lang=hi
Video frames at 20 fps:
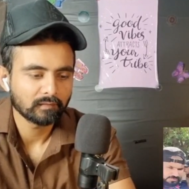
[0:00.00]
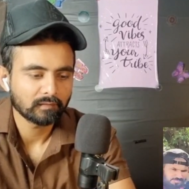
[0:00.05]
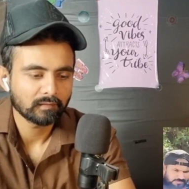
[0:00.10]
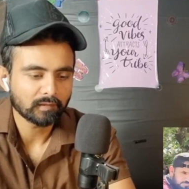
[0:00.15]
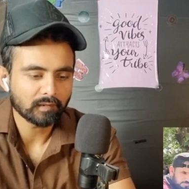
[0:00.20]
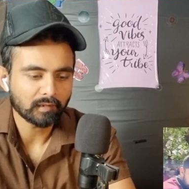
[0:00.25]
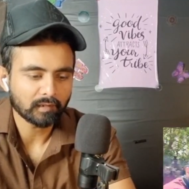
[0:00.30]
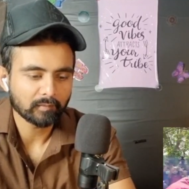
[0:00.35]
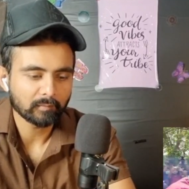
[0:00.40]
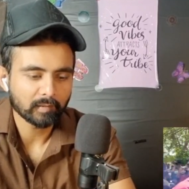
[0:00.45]

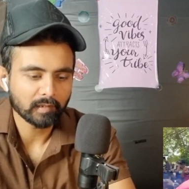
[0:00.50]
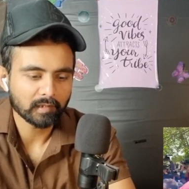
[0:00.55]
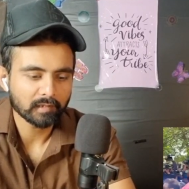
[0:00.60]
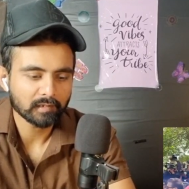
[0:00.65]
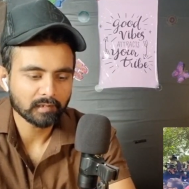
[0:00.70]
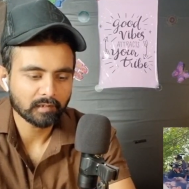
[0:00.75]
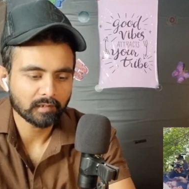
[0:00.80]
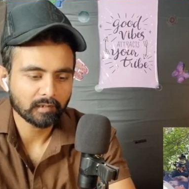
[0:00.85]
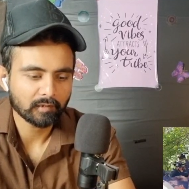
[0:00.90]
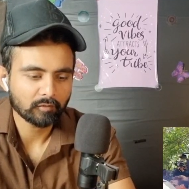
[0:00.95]
ताकि बैठ
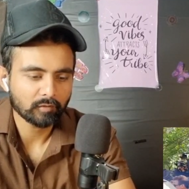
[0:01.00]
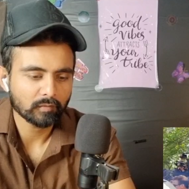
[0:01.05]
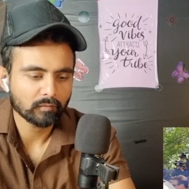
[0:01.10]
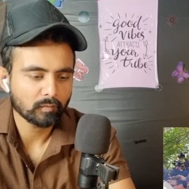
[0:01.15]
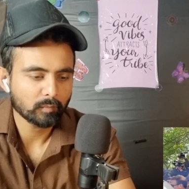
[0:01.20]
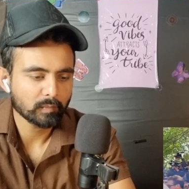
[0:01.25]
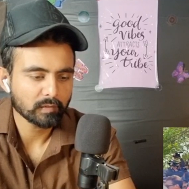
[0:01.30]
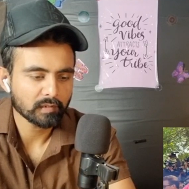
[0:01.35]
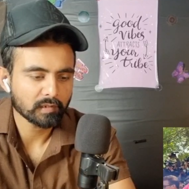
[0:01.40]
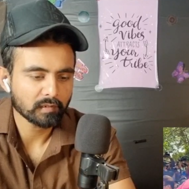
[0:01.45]
सके क्योंकि वो
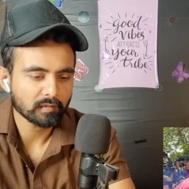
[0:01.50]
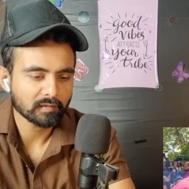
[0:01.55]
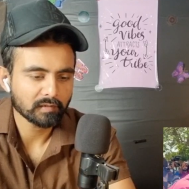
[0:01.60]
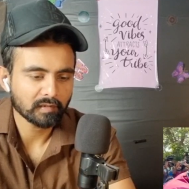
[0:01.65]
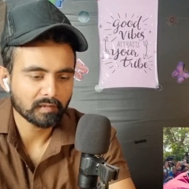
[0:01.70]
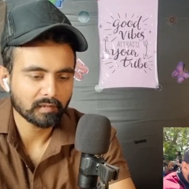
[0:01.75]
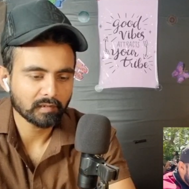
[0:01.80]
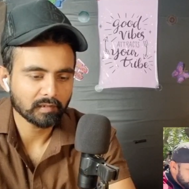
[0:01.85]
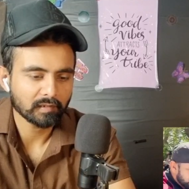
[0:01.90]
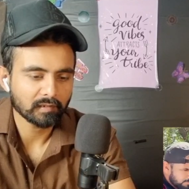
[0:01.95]
पिचक
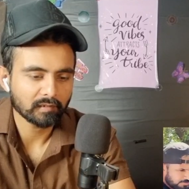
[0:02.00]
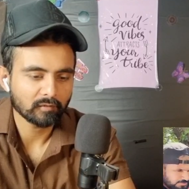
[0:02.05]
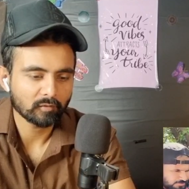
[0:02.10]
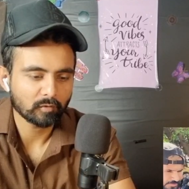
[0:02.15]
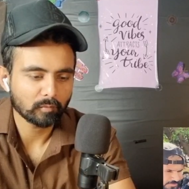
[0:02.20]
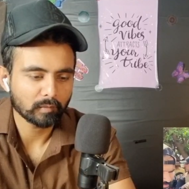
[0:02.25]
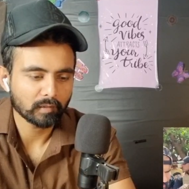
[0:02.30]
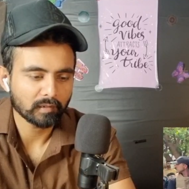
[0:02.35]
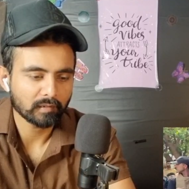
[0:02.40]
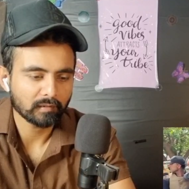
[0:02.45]
जाएगा इतने लोग
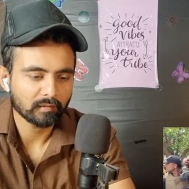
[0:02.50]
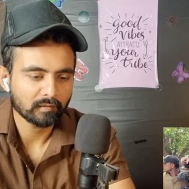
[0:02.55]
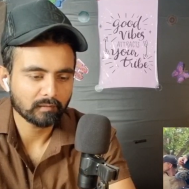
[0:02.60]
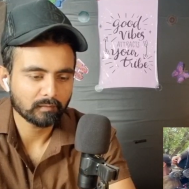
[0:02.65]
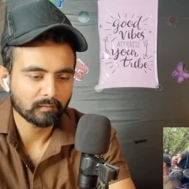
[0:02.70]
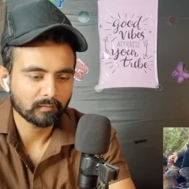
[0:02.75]
बैठेंगे तो